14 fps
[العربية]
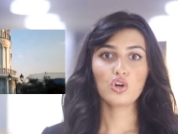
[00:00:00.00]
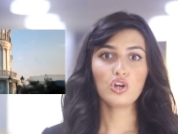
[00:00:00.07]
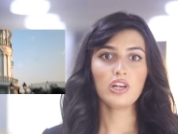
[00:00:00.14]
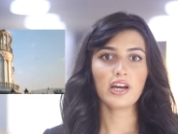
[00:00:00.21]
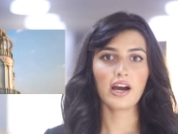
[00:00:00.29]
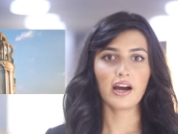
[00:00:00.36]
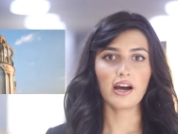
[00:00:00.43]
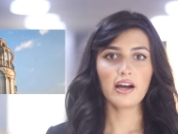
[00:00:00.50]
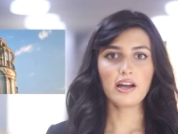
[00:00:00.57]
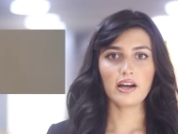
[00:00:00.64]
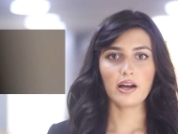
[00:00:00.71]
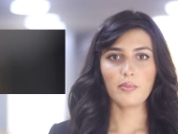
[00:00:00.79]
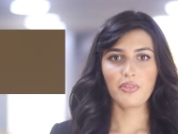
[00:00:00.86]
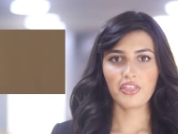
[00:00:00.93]

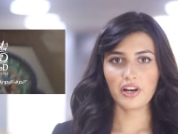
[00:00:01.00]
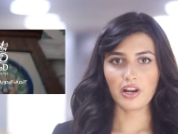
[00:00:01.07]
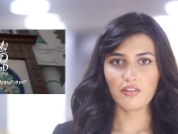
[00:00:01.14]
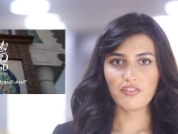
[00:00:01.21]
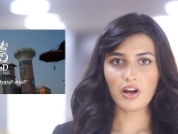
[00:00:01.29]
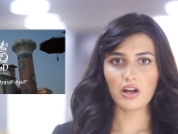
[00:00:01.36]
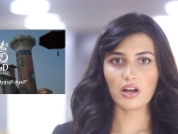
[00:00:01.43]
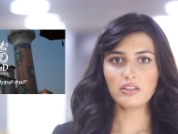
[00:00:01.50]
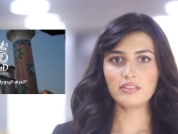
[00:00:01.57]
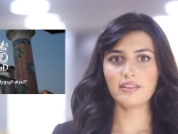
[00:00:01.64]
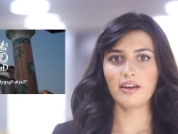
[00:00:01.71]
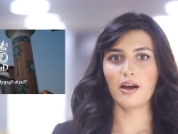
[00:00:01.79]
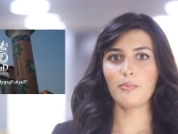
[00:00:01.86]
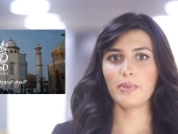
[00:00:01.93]
كلها أمثلة فقط
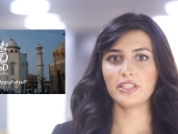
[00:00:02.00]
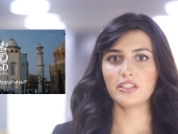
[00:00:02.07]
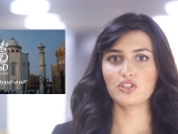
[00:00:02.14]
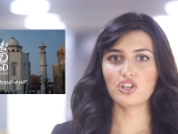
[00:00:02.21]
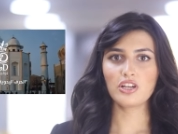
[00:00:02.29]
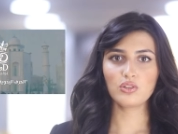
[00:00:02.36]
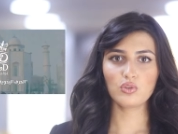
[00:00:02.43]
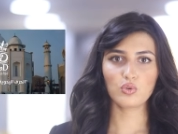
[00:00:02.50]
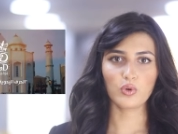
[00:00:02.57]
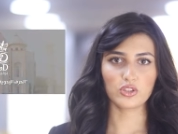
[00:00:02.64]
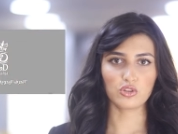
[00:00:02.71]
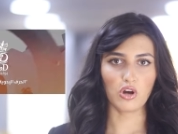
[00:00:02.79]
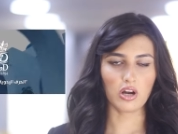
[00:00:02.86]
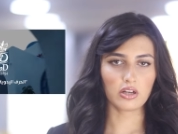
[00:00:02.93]
عما تشهده
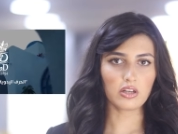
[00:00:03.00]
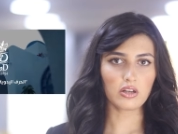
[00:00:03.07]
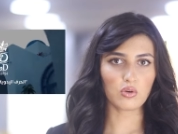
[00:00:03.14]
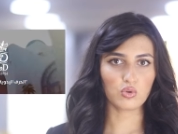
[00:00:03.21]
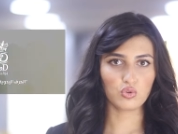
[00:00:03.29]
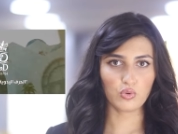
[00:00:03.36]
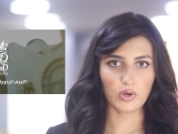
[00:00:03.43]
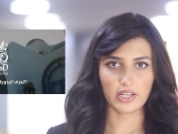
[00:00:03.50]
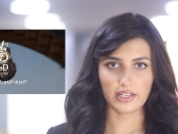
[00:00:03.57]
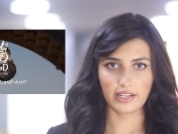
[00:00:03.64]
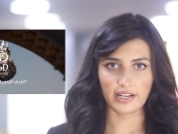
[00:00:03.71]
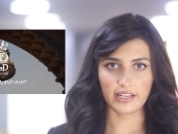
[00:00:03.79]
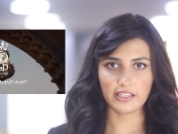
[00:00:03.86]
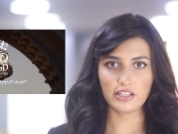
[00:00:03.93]
وتحققه دول
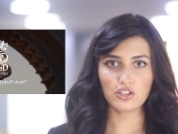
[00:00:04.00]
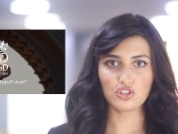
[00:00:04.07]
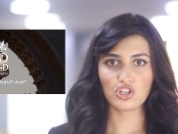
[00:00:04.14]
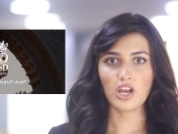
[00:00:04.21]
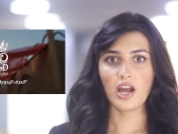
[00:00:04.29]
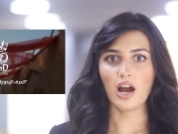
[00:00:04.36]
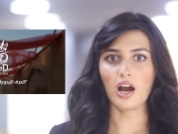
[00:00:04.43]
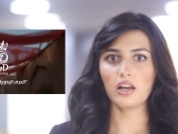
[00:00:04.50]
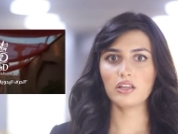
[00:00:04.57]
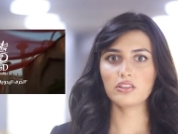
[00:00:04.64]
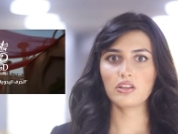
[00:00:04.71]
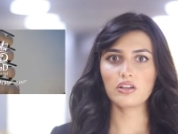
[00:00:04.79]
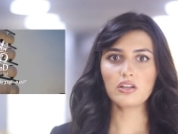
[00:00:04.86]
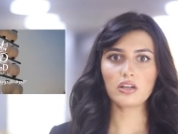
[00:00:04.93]
الخليج على
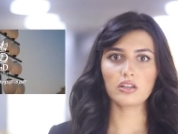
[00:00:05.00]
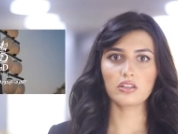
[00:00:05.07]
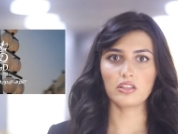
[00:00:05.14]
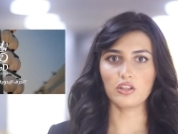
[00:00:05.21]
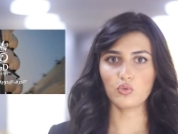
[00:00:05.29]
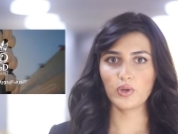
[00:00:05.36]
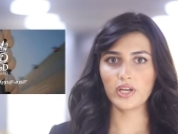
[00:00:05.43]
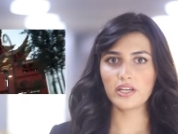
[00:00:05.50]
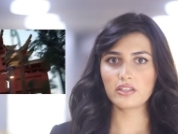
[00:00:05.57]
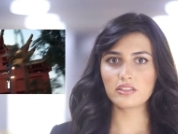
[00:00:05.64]
طريق تنويع